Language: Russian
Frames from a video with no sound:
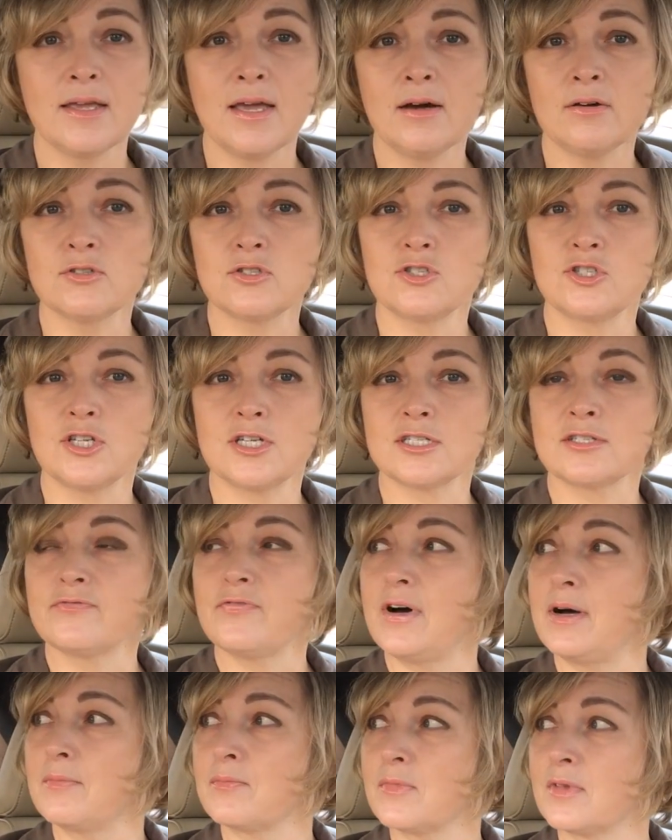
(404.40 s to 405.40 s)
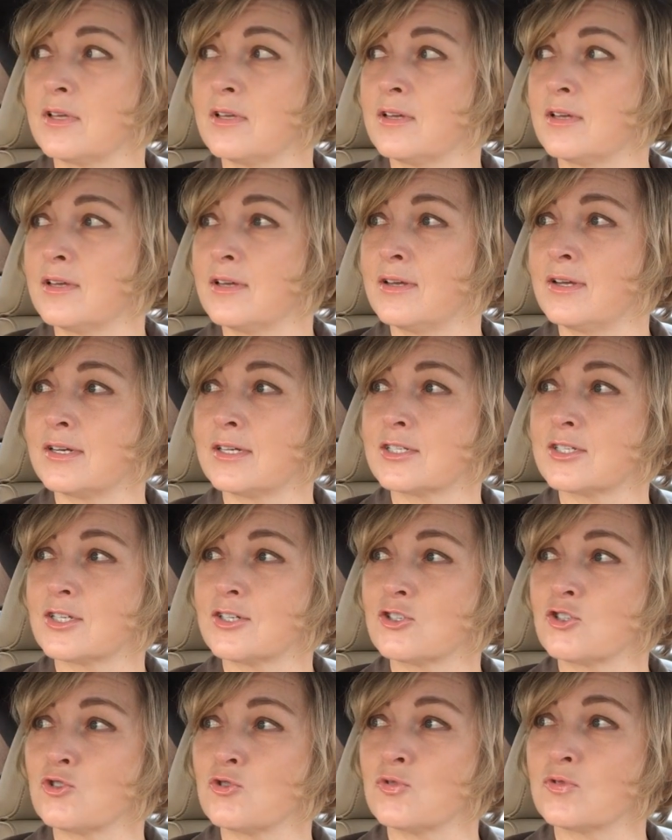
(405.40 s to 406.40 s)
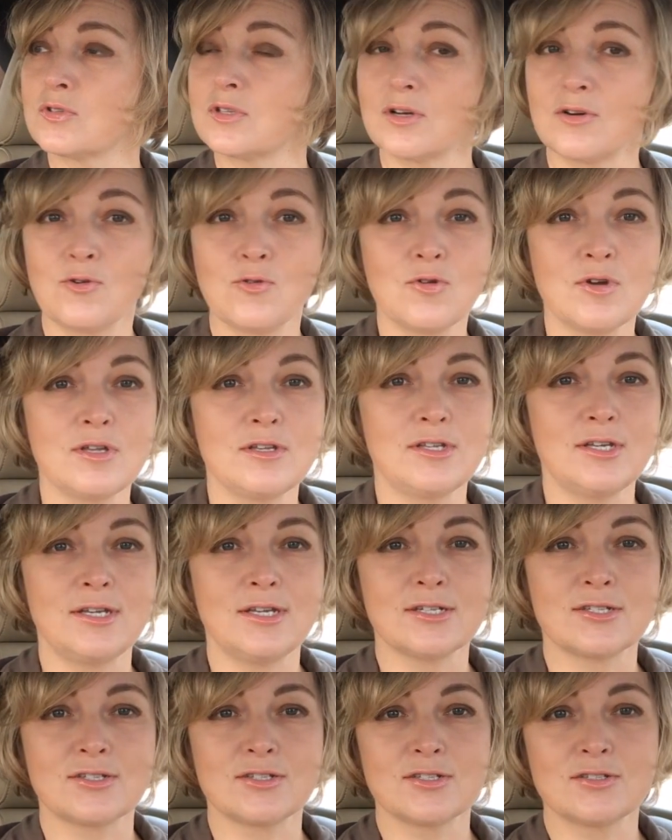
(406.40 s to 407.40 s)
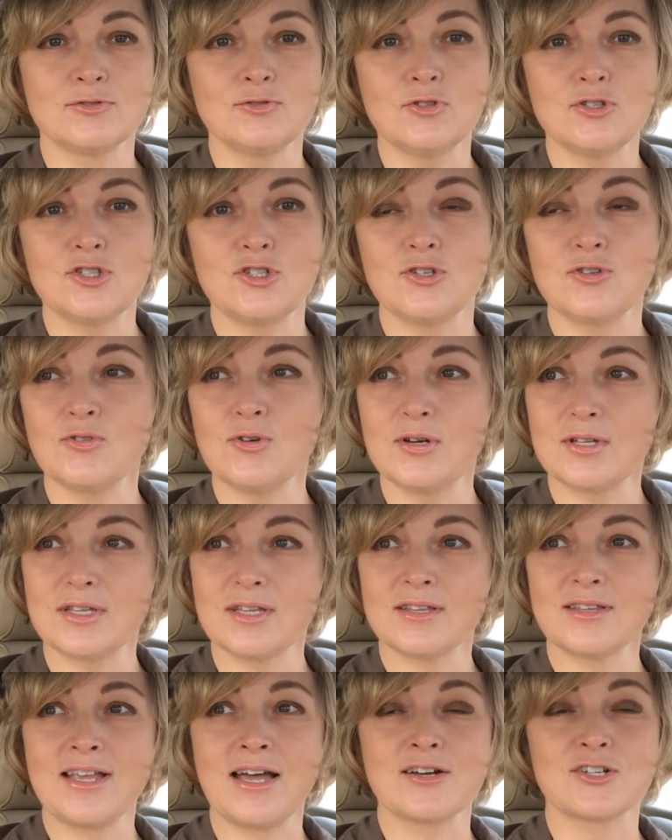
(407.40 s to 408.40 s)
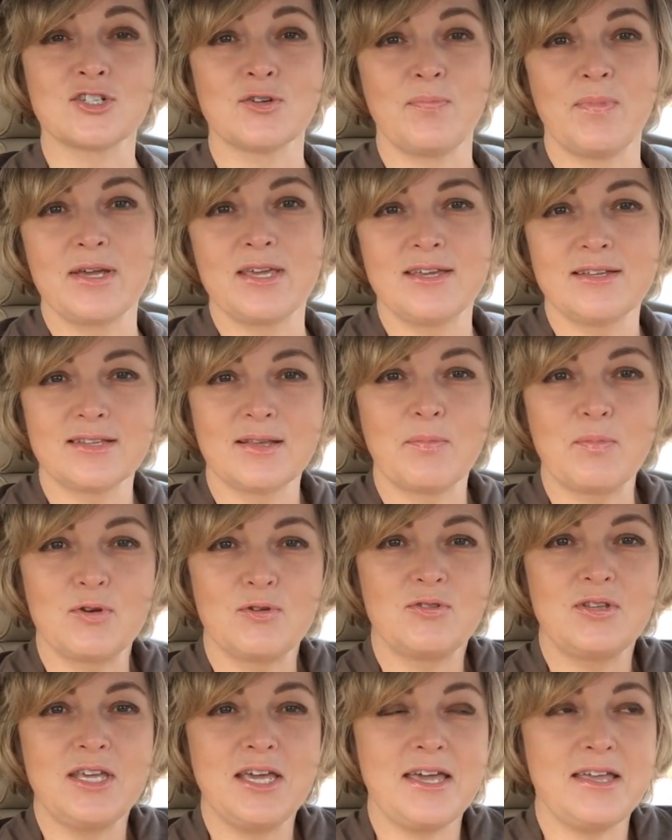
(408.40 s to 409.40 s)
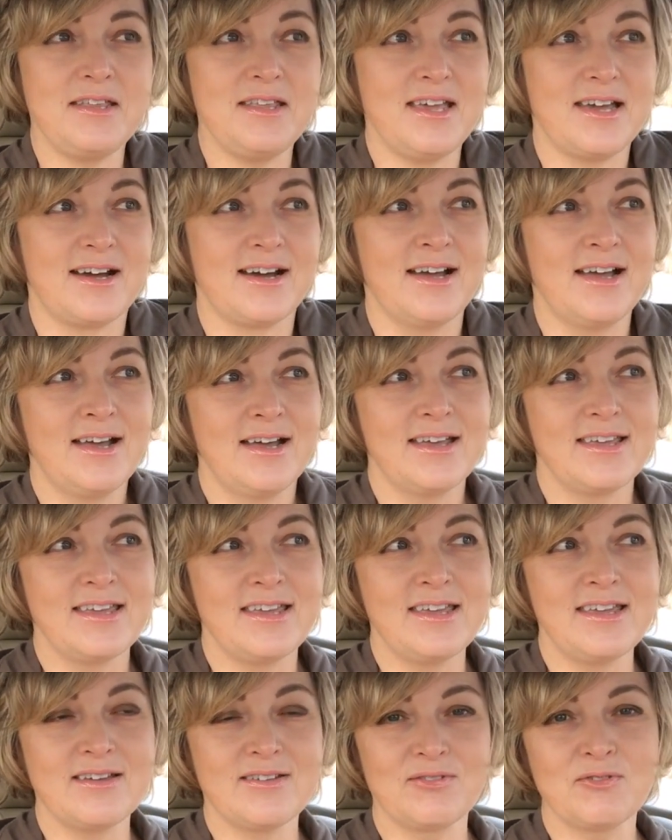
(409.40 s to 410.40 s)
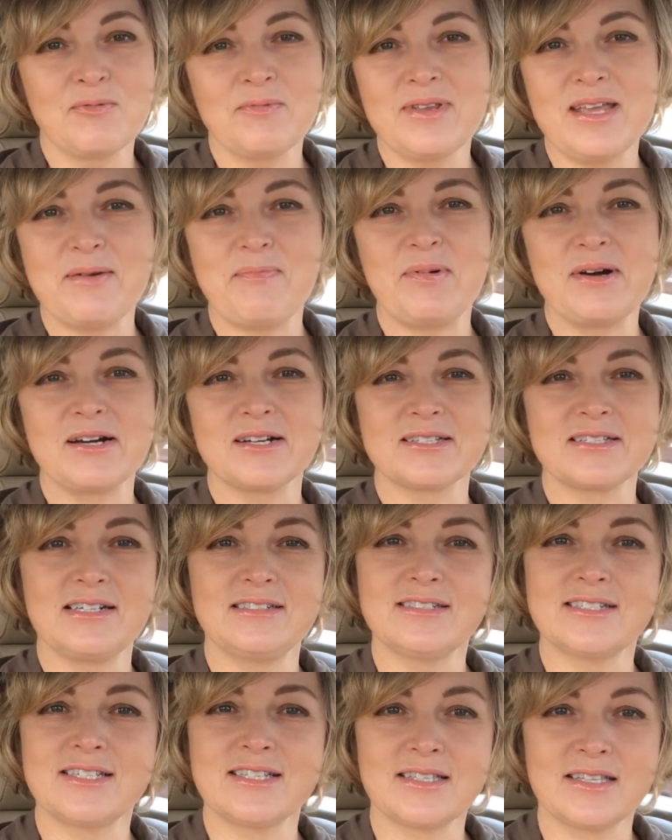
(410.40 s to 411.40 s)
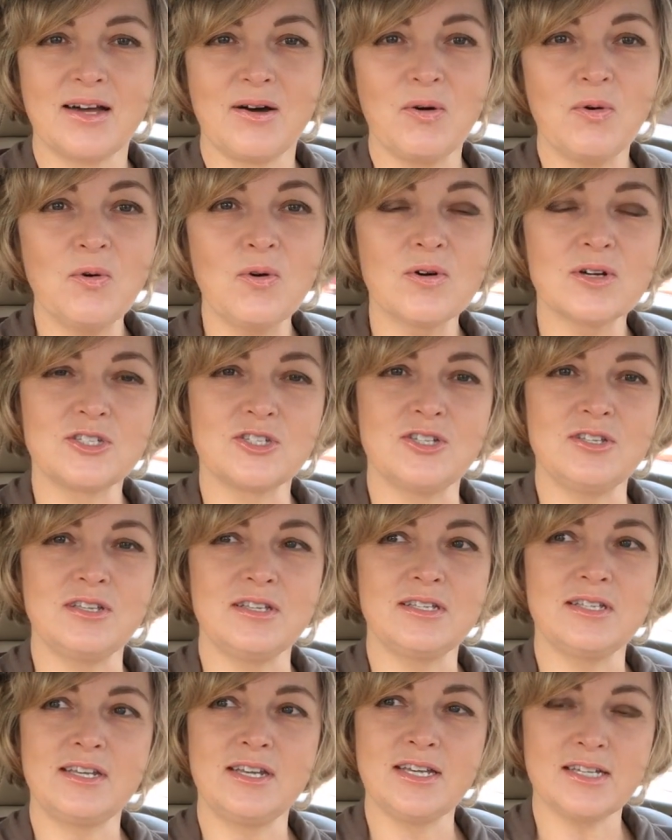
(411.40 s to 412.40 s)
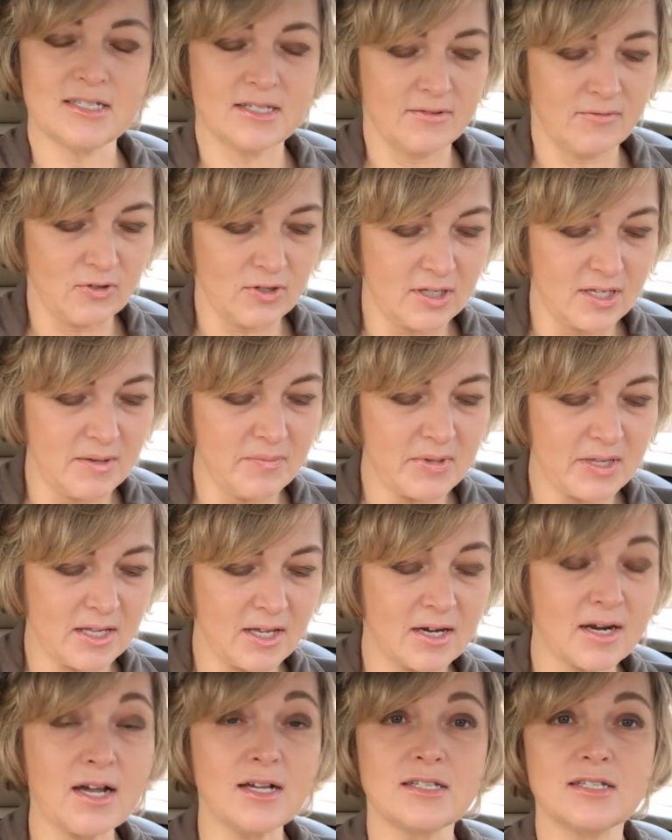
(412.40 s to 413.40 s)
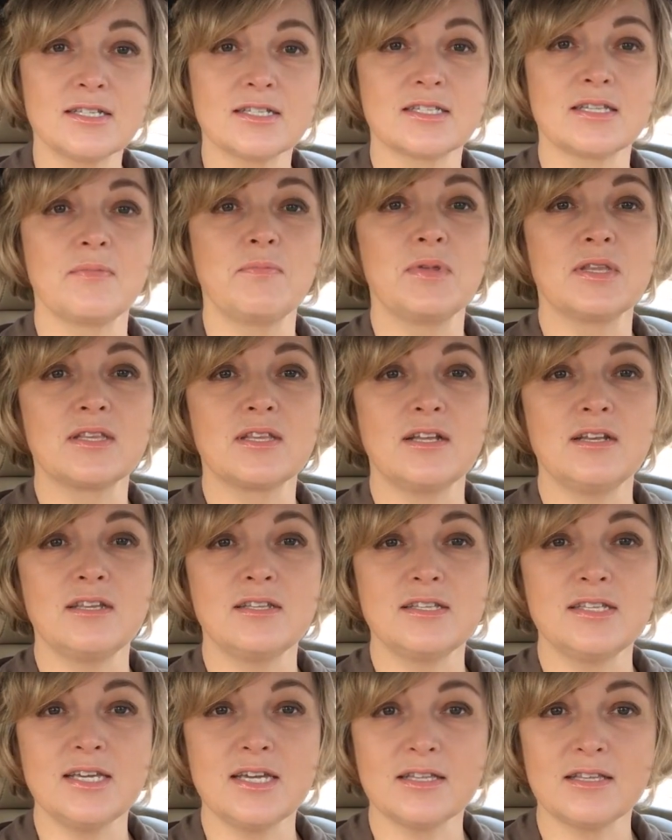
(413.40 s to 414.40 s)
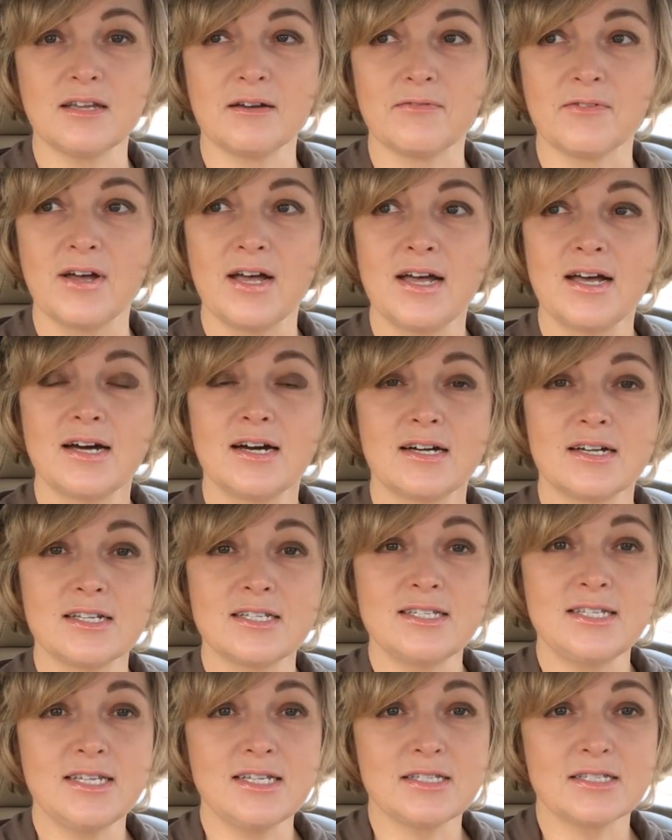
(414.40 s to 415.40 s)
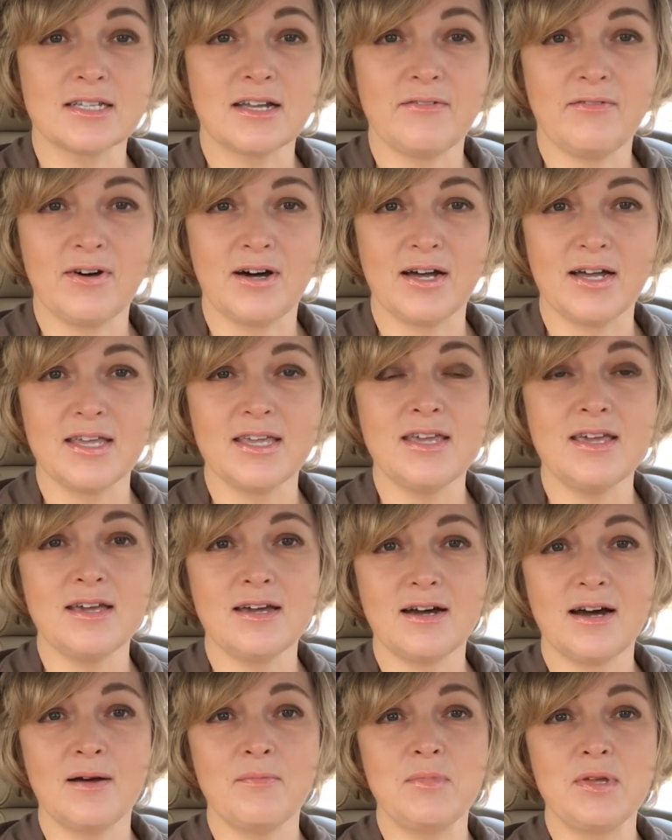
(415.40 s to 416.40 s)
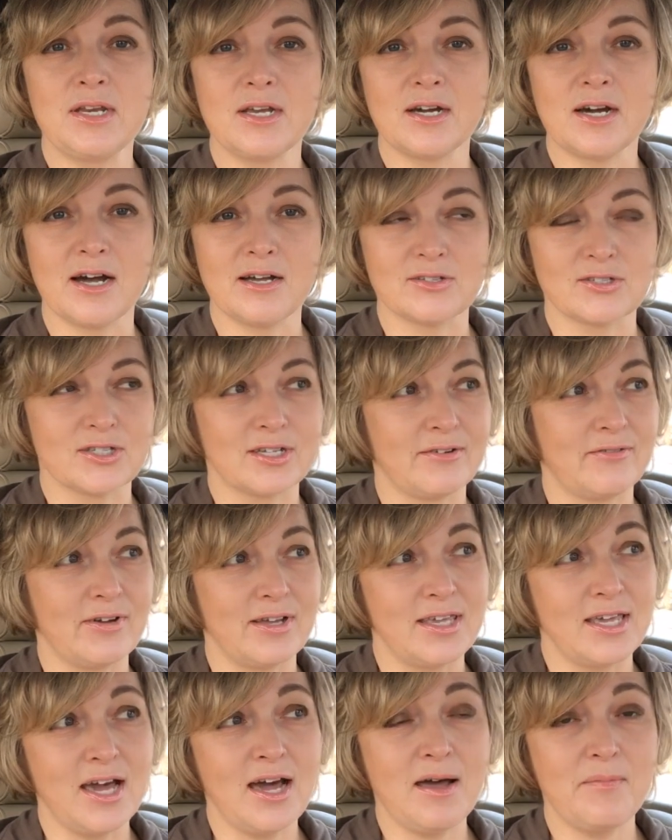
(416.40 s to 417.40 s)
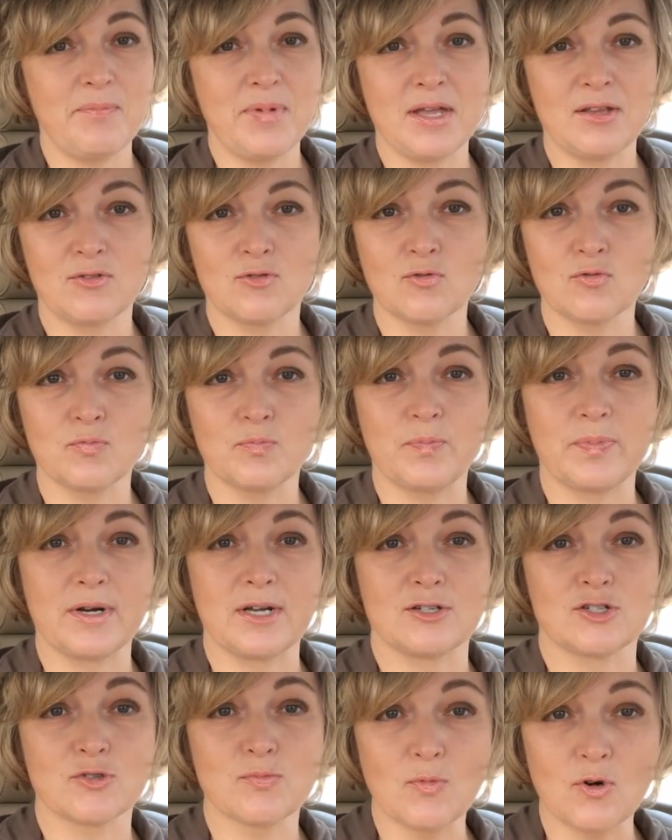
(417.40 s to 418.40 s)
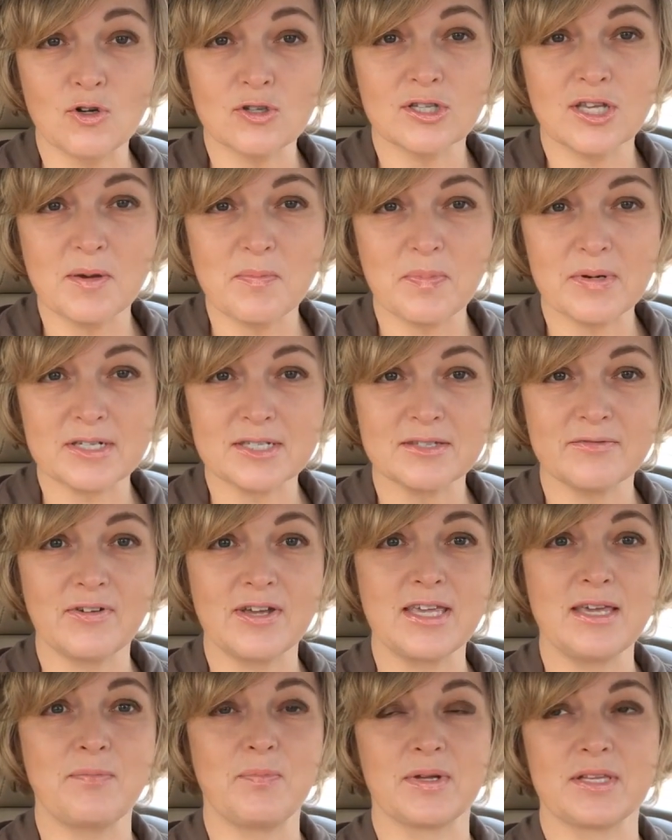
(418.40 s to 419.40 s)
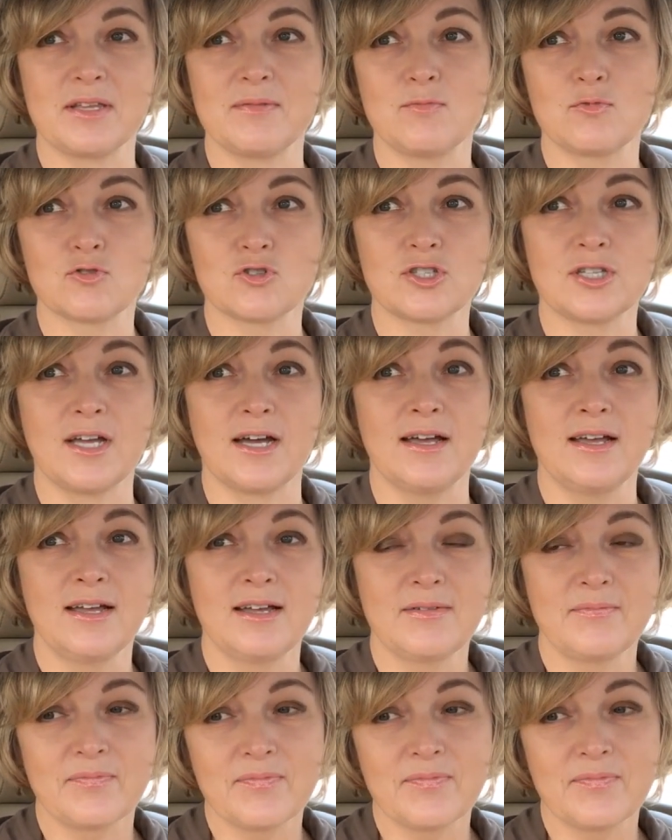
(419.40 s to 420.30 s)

я вот сейчас вам э, расскажу такой интересный случай, но это также мои наблюдения, и ну, мне показалось это очень интересно, вот именно разница менталитетов российского и американского. Я опять тут про шмотки, про свои, потому что